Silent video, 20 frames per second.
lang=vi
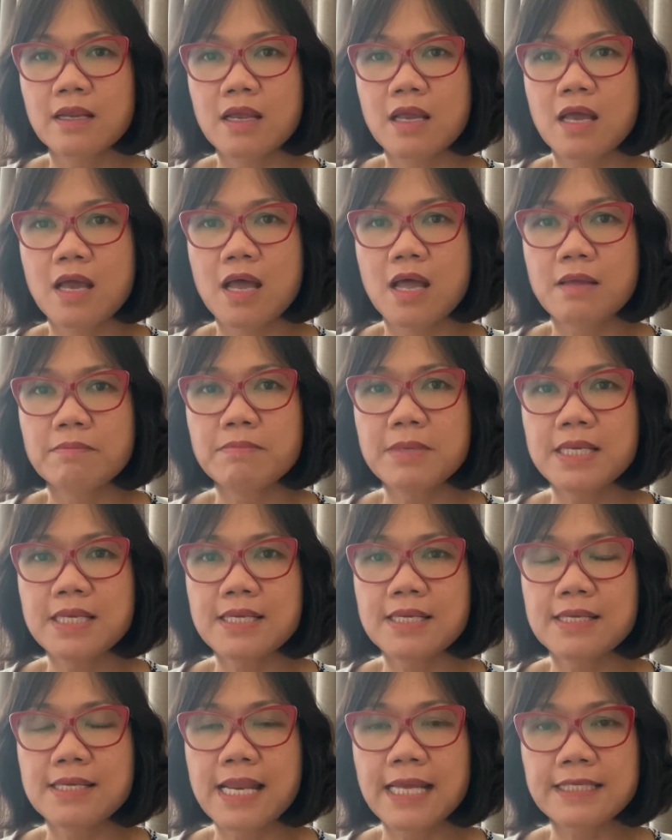à,
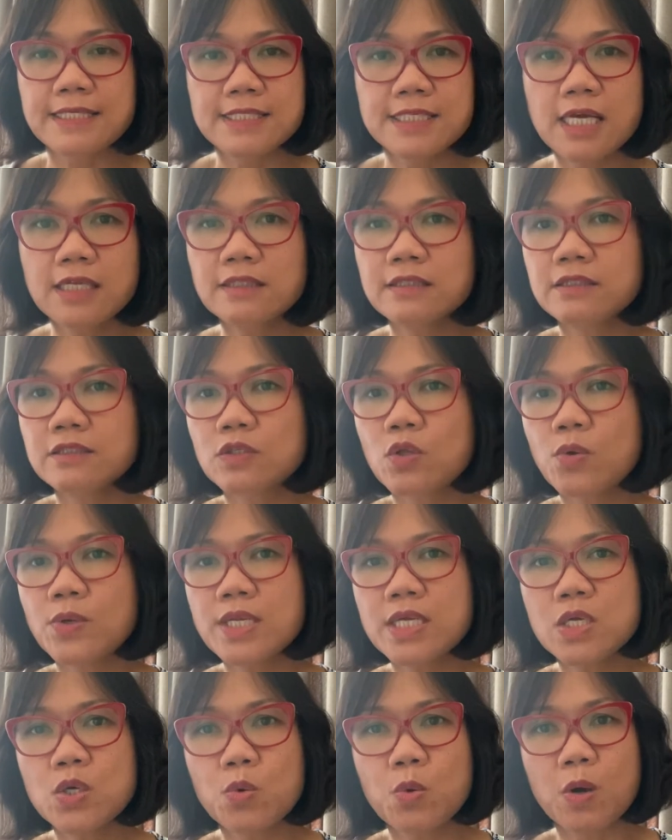bị lạnh chân tối
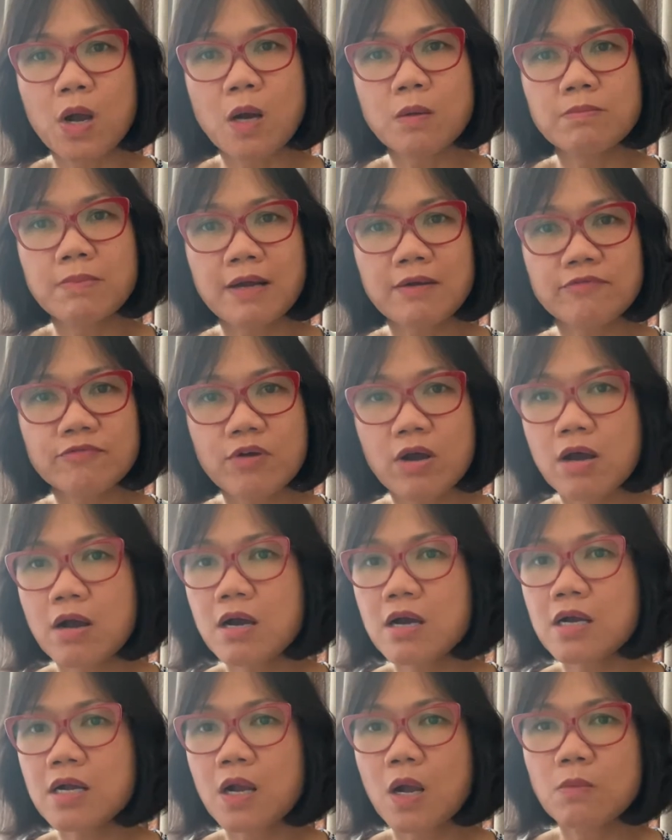đi ngủ không mang
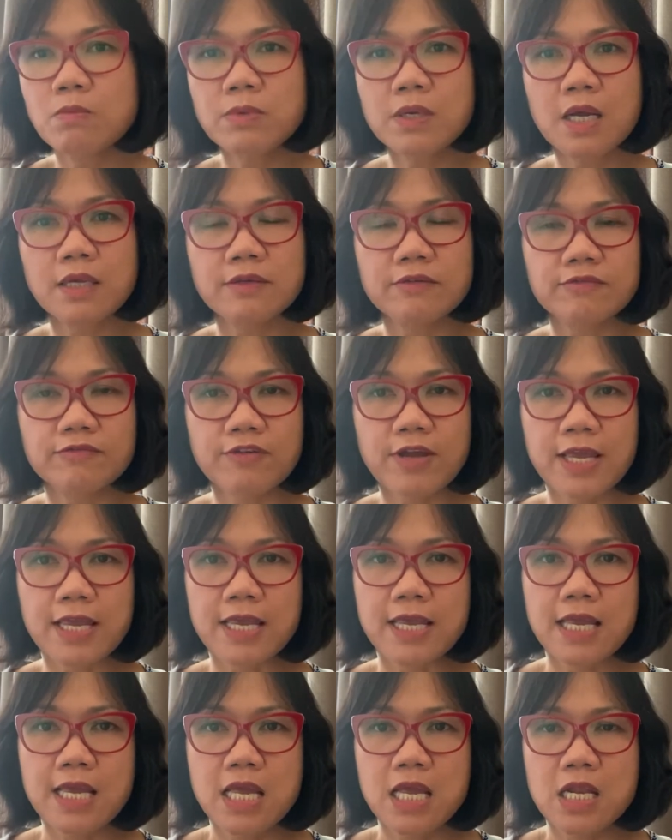vớ không cần
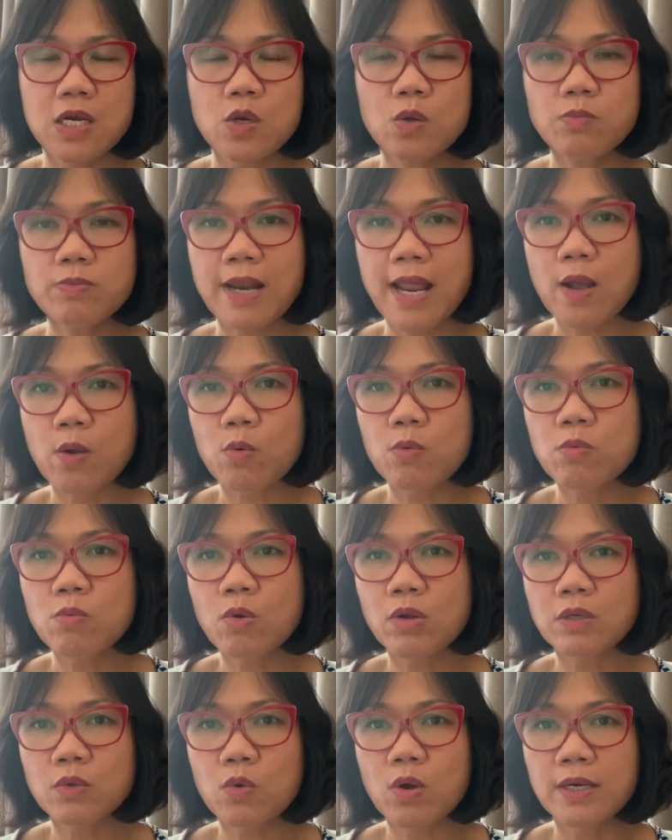phải lúc nào cũng
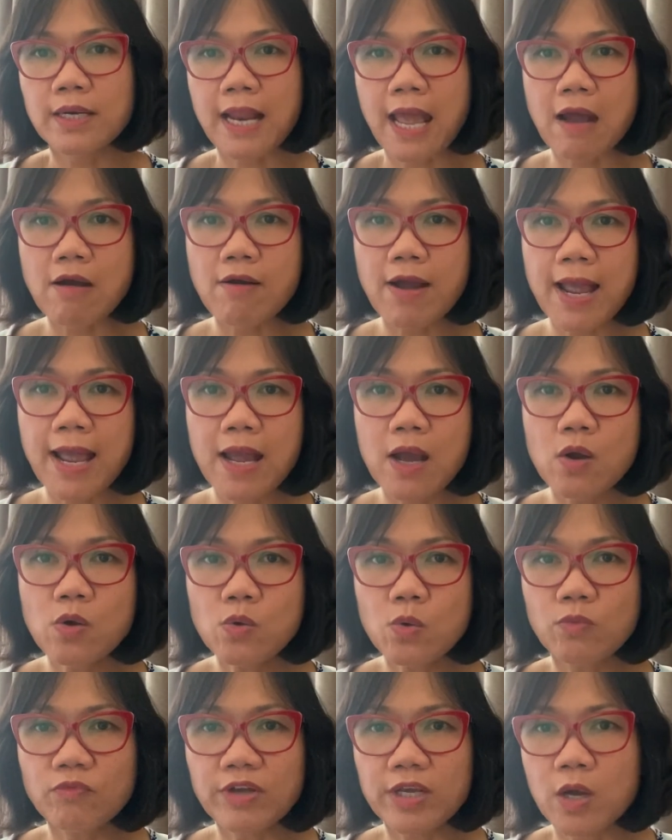quần quần áo áo
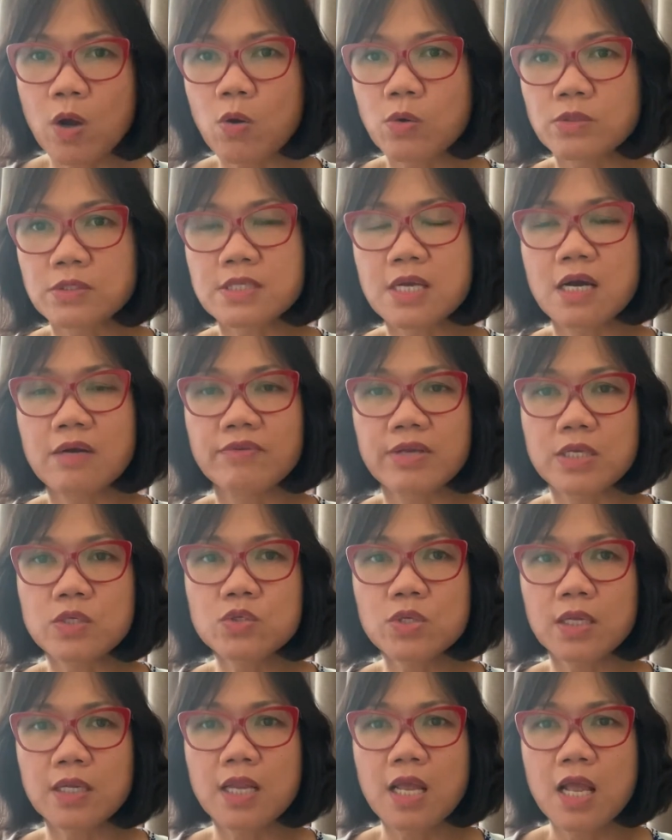cũng phải khổ sở về cái
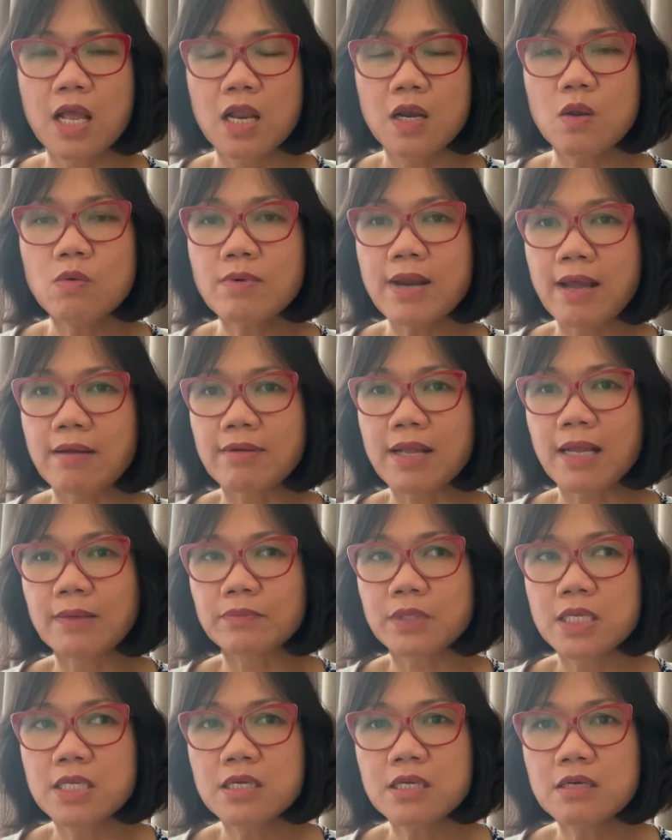chuyện lúc nào cũng cảm
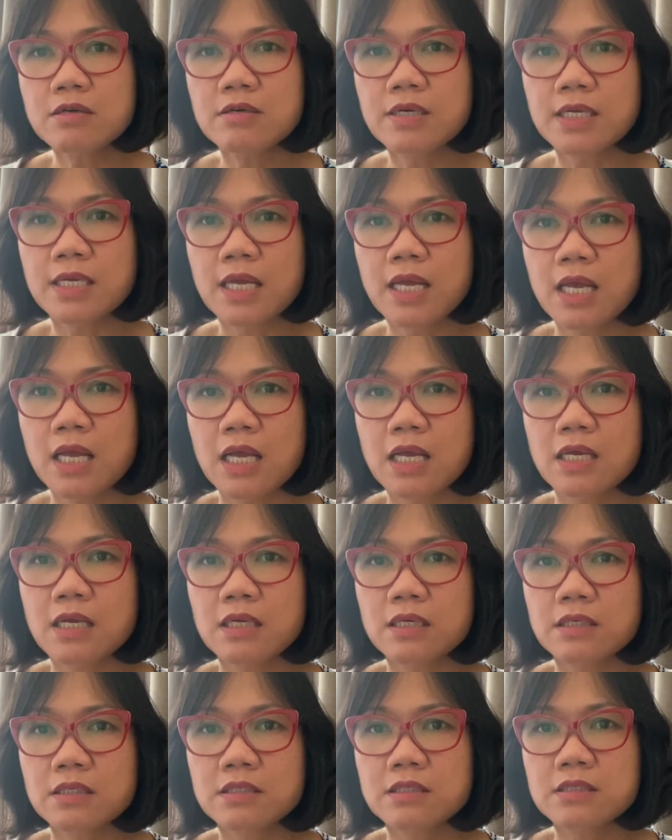thấy như người
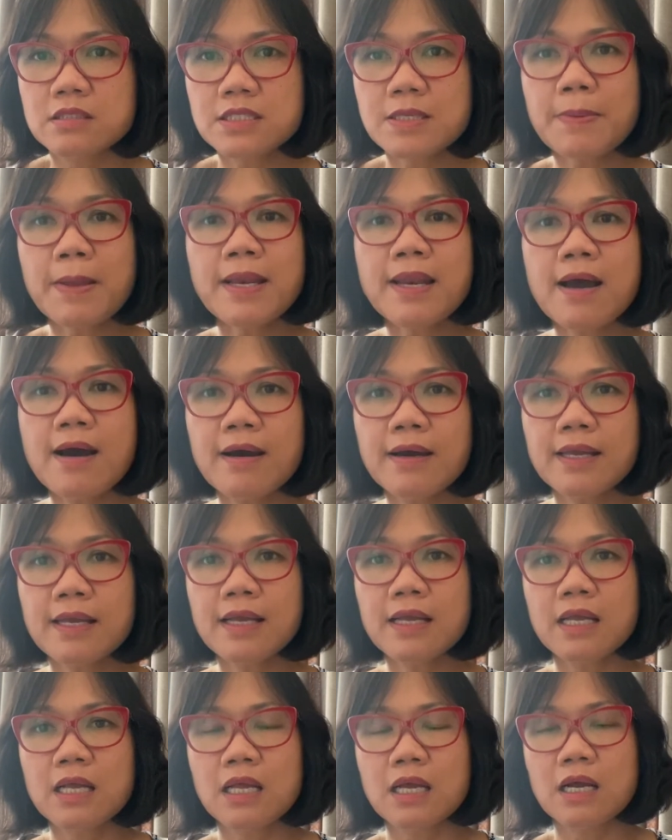à, sắp hết hơi
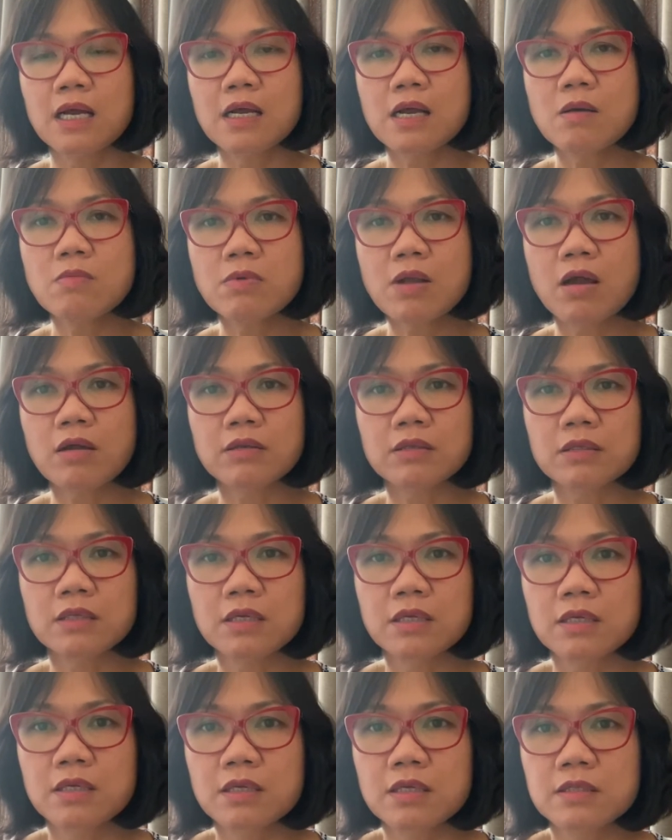à, không còn
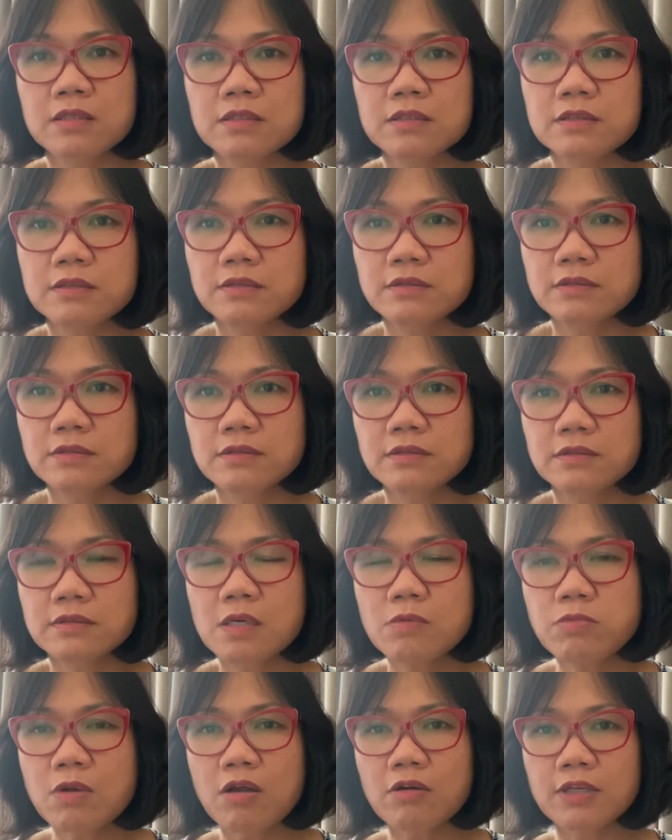à,
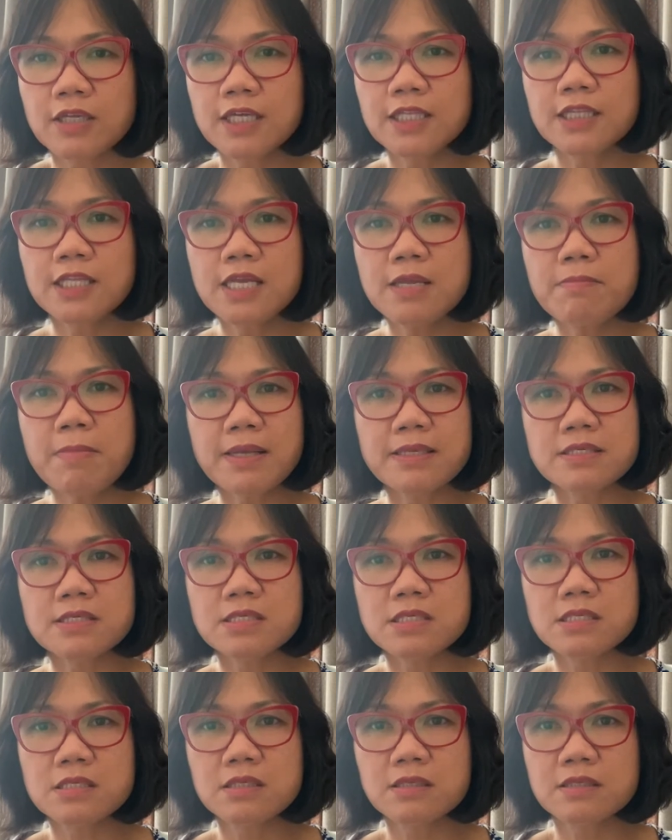không còn cái tí mà
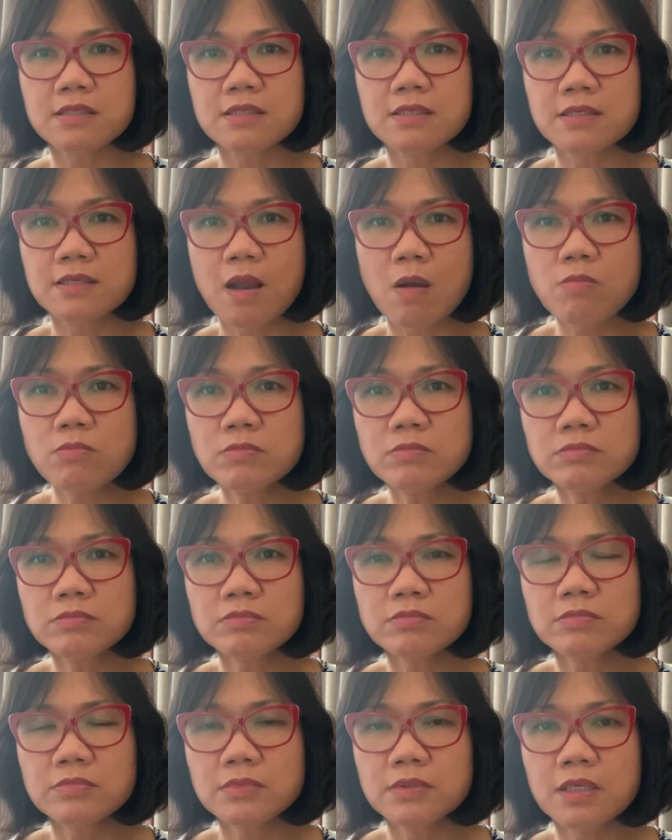à, nóng
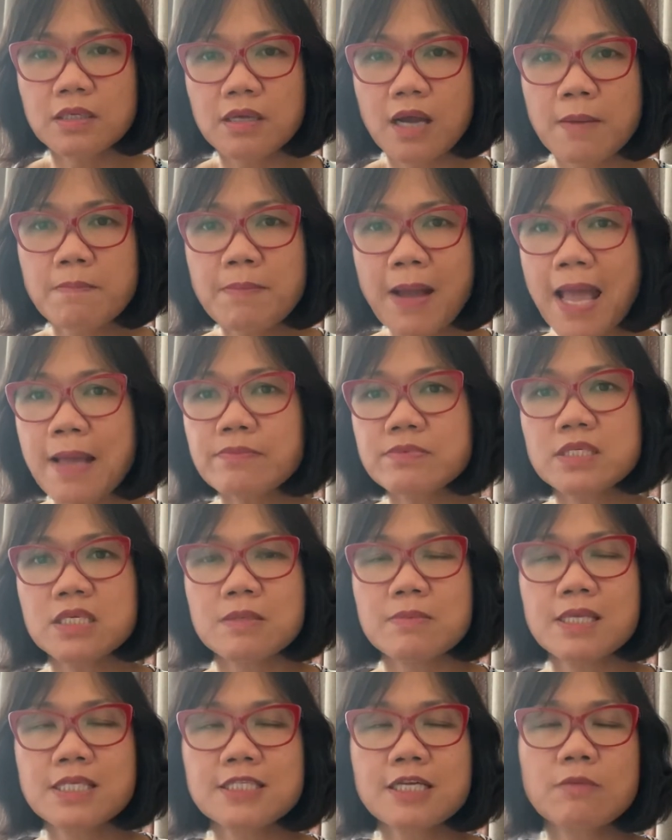ấm áp
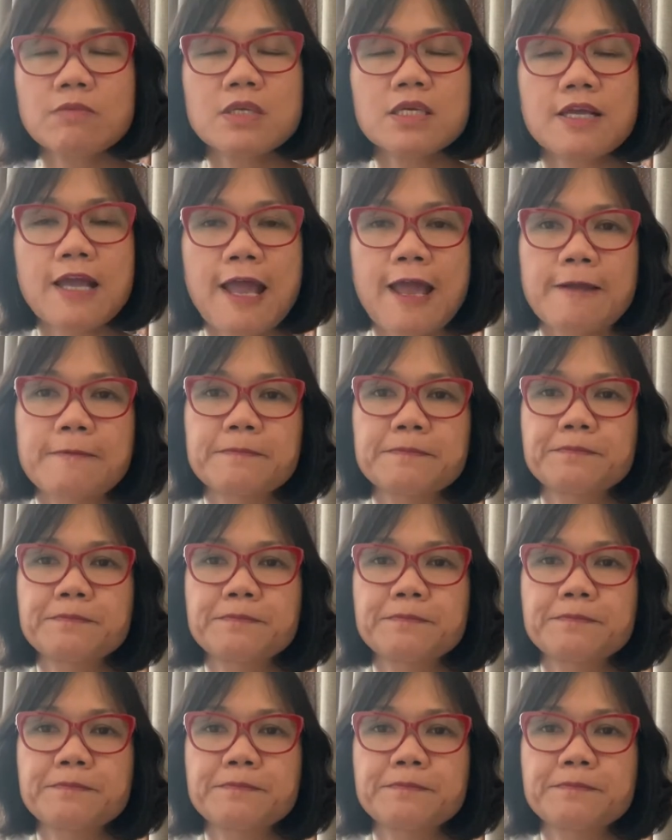gì bên trong nữa cả